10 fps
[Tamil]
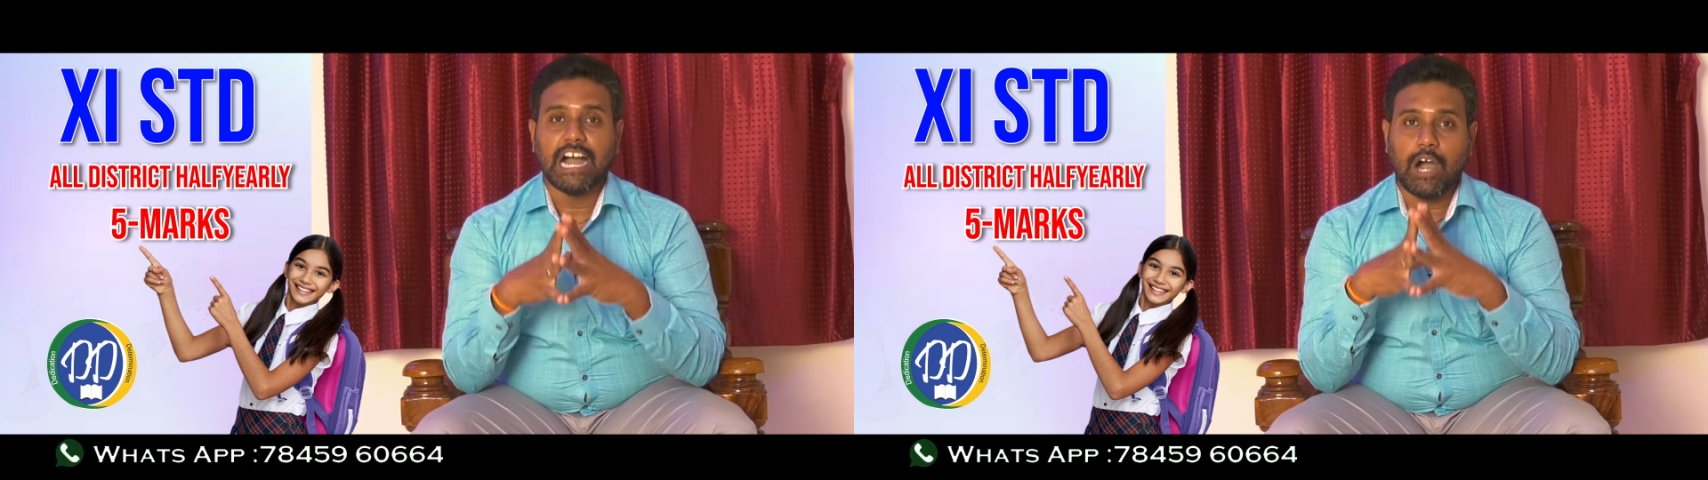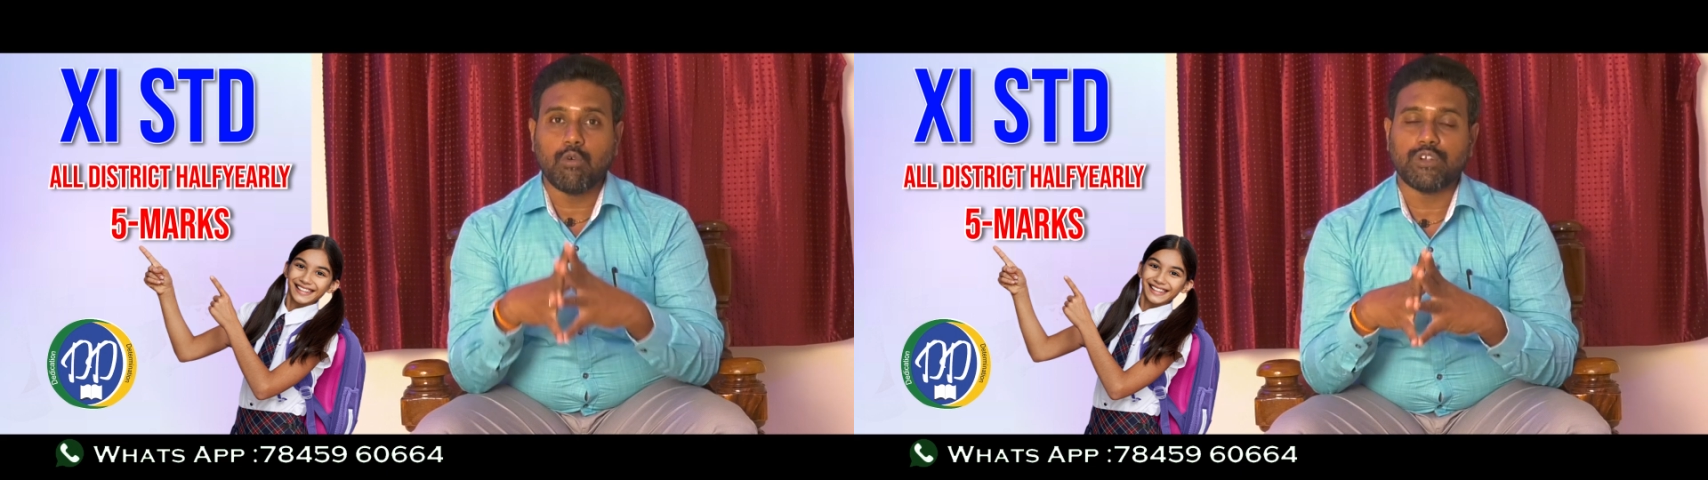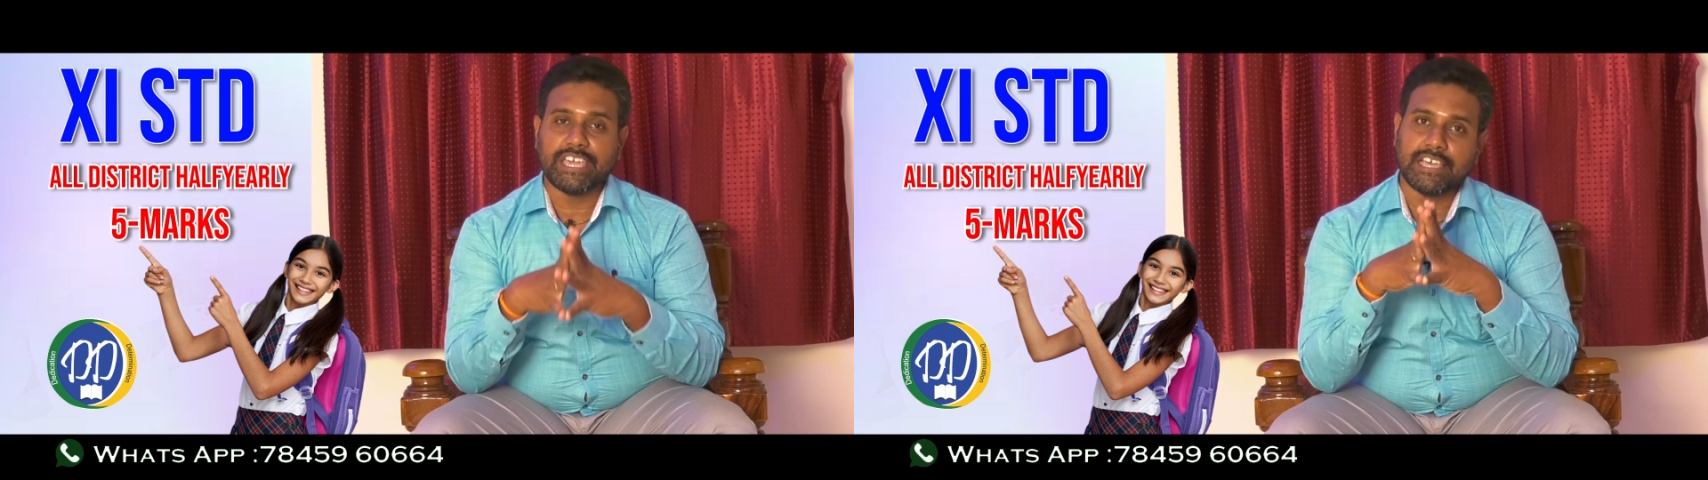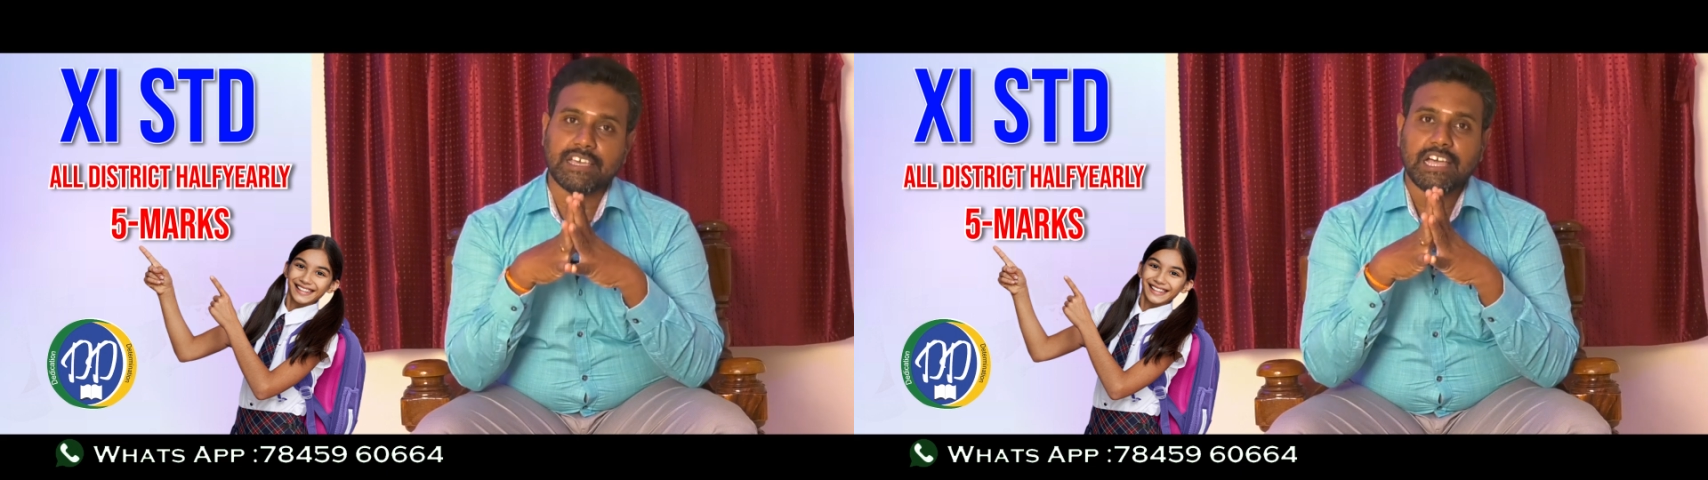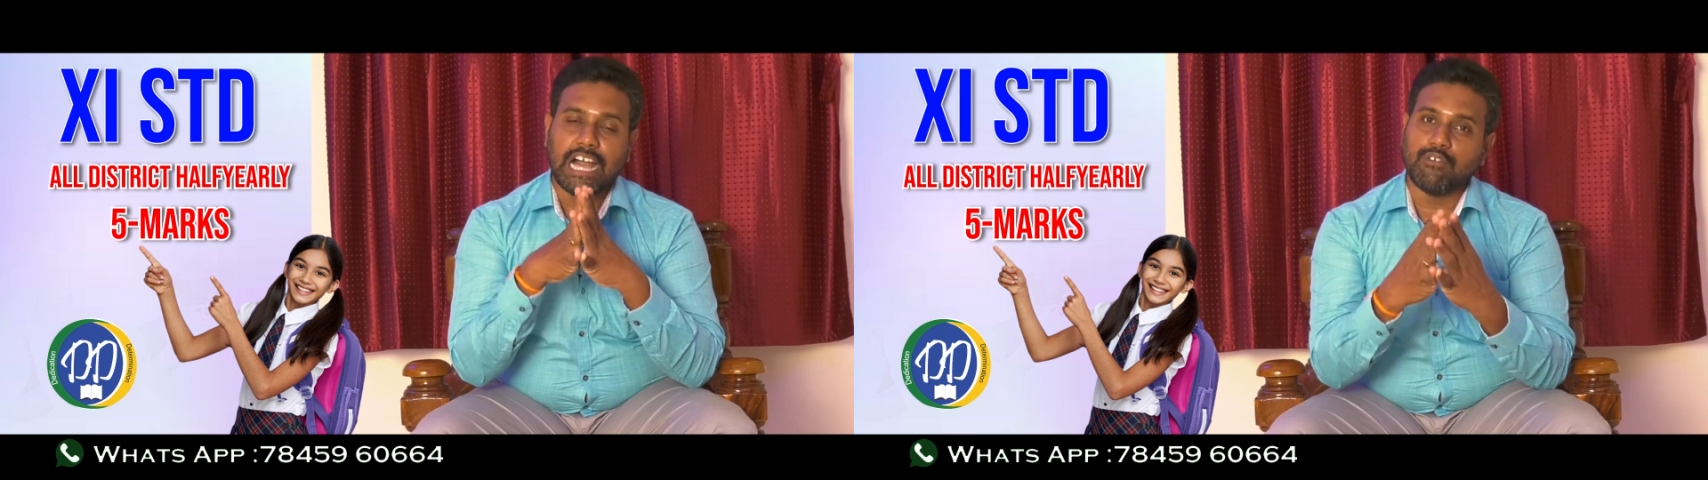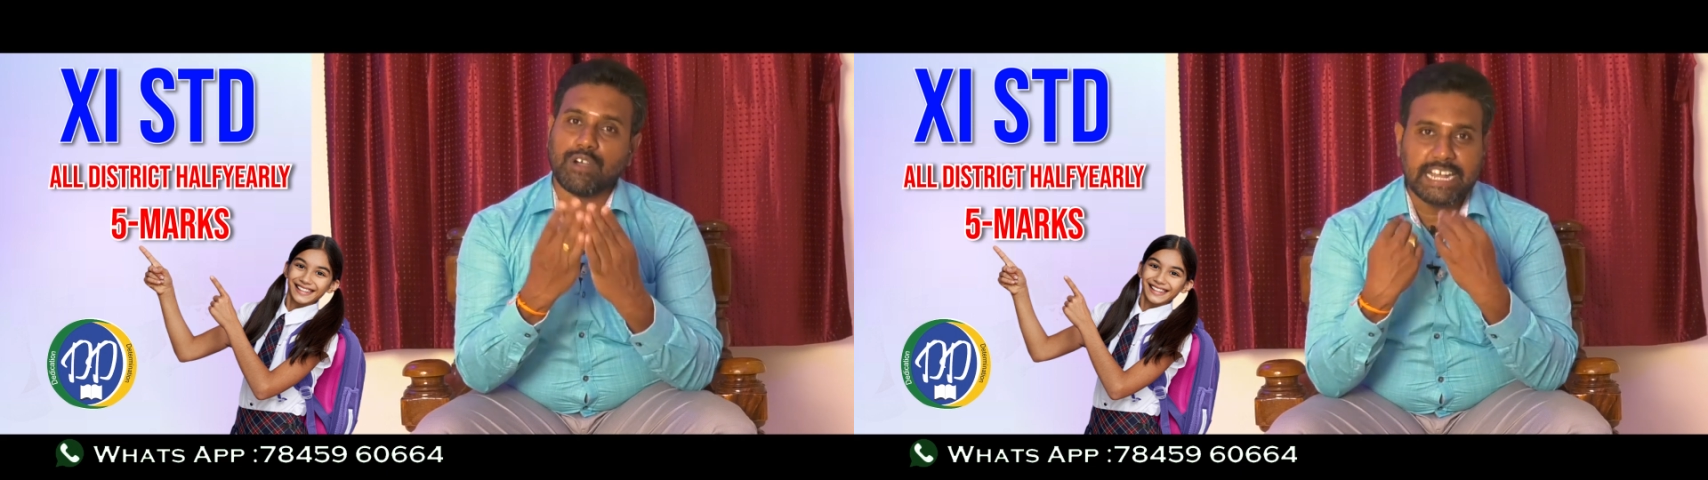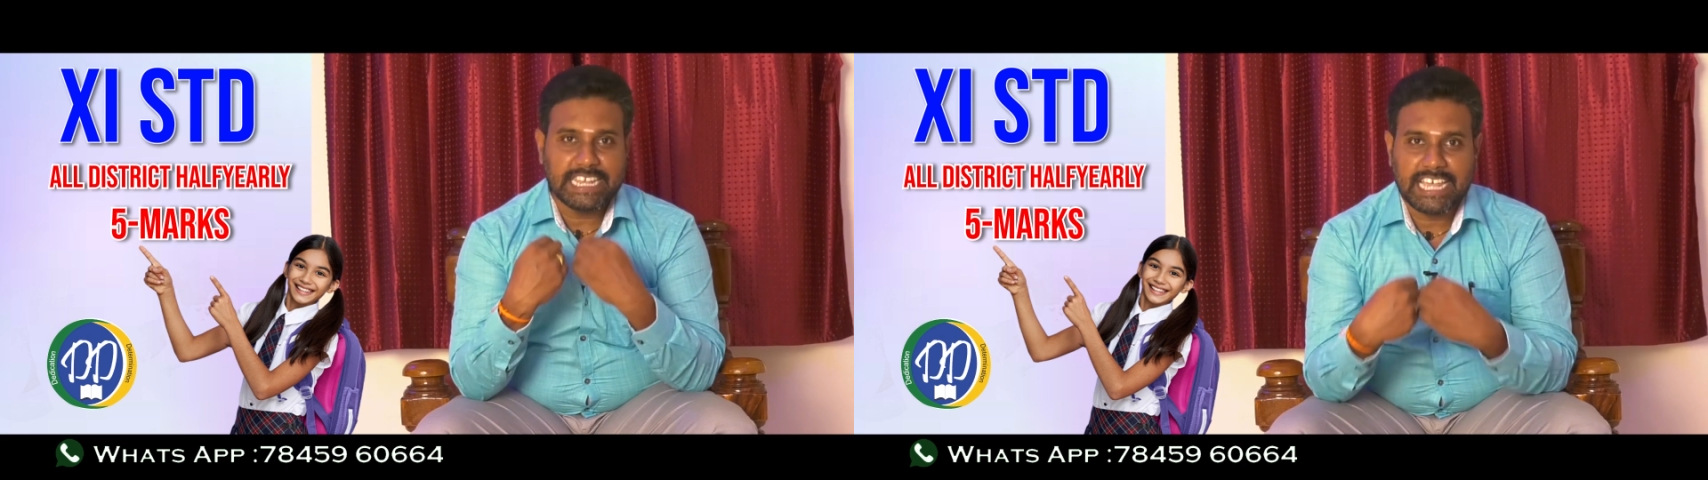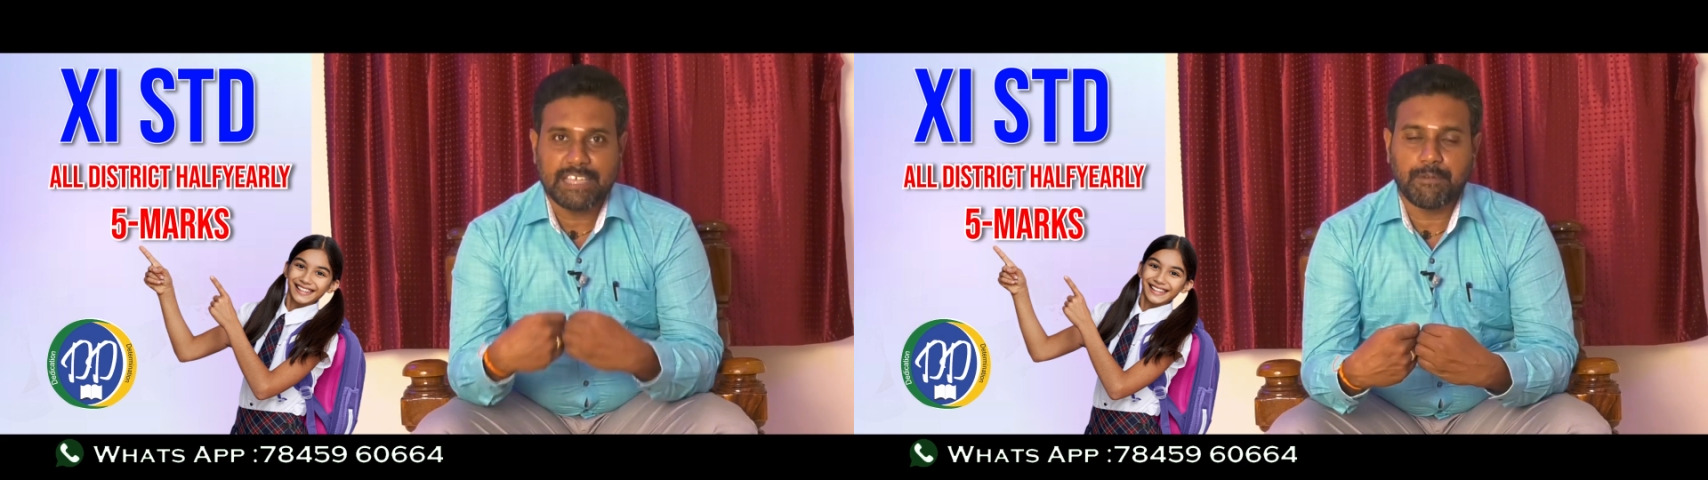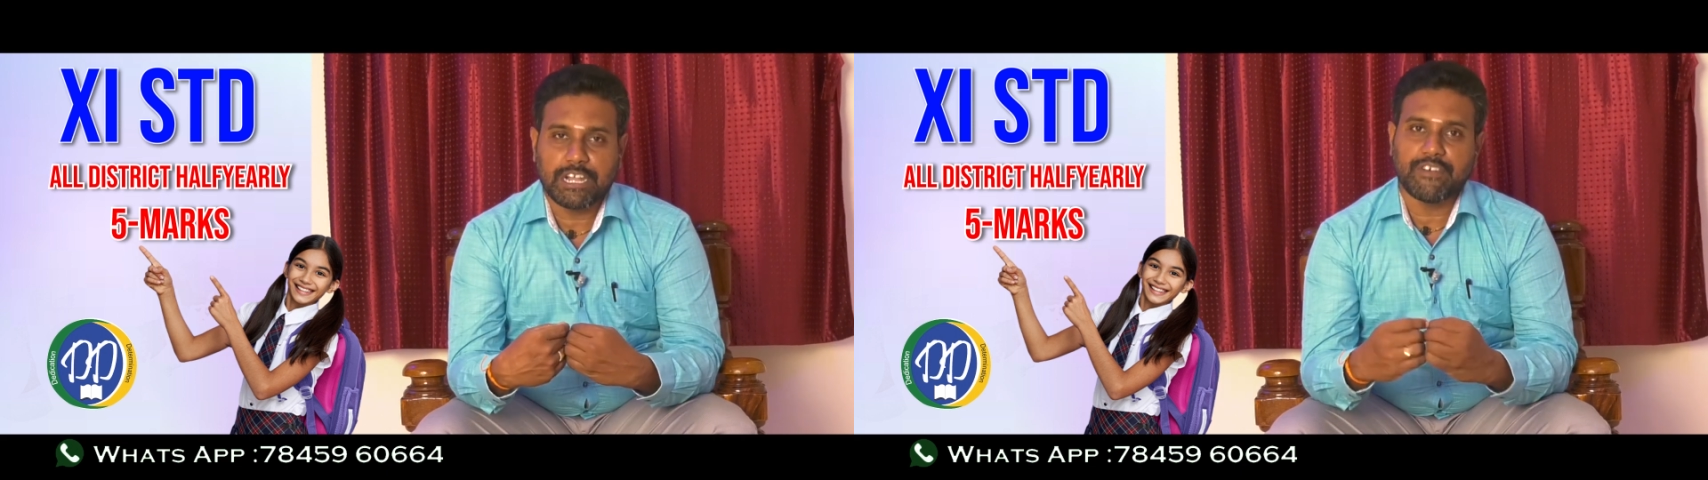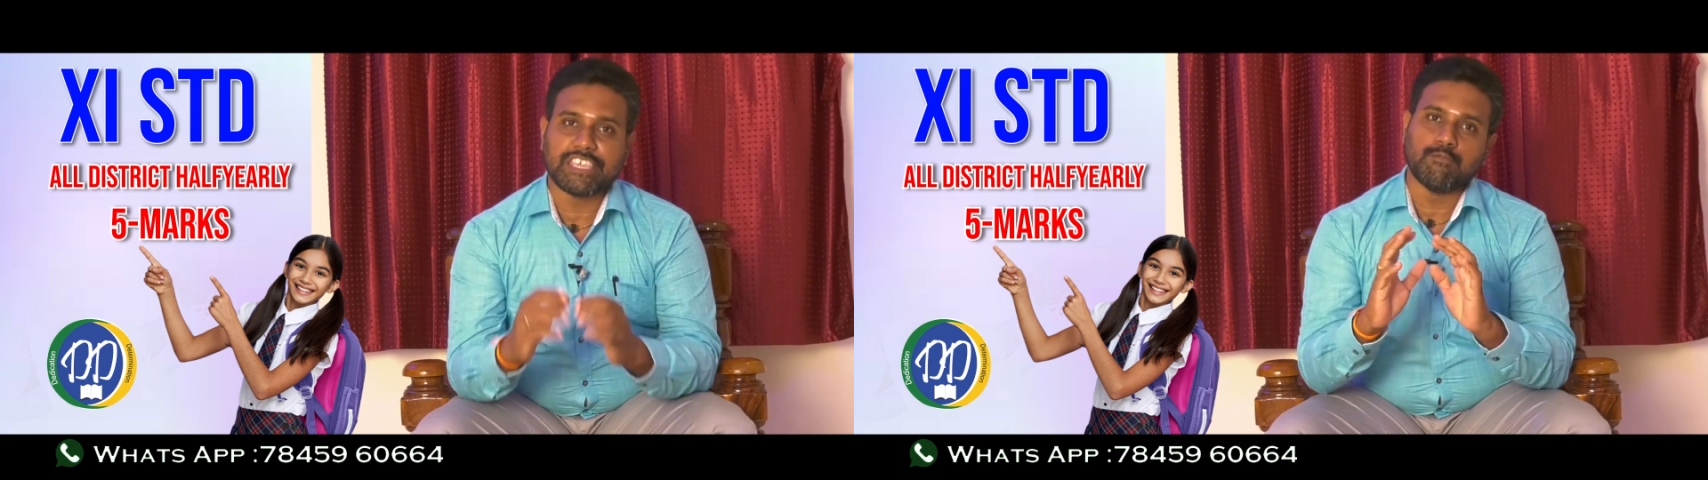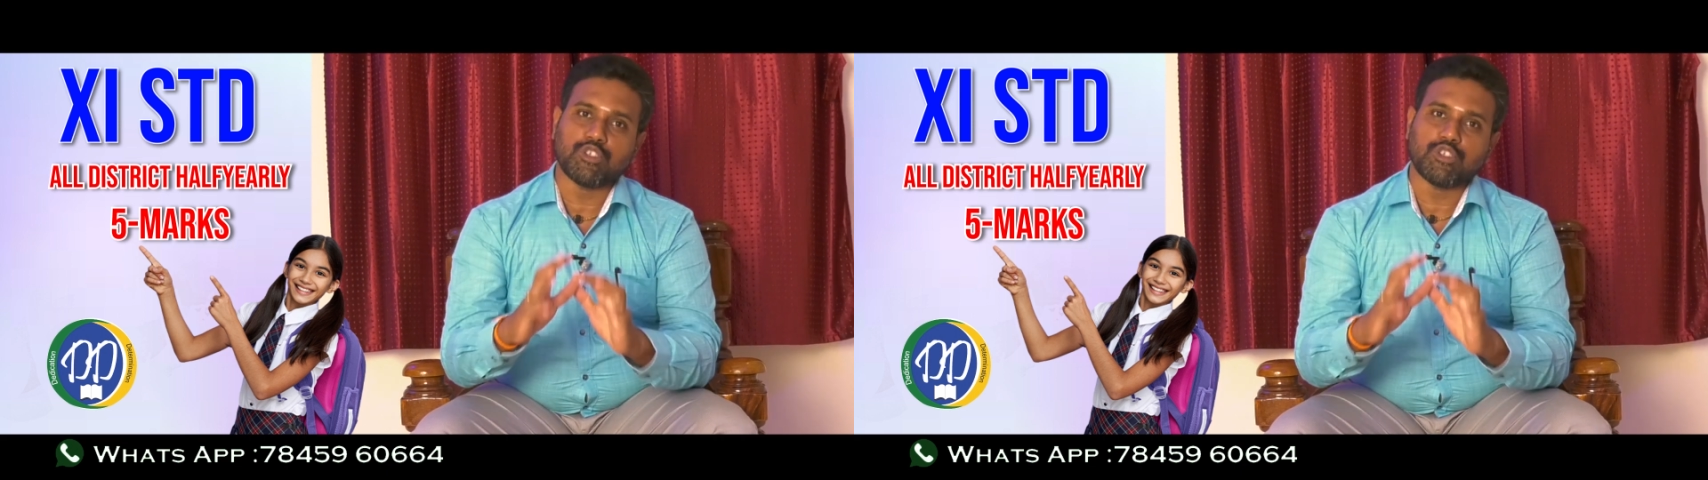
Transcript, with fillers: அவங்களுடைய அவங்கக்கிட்ட எல்லாம் இம்பார்ட்டன்ட் வாங்கி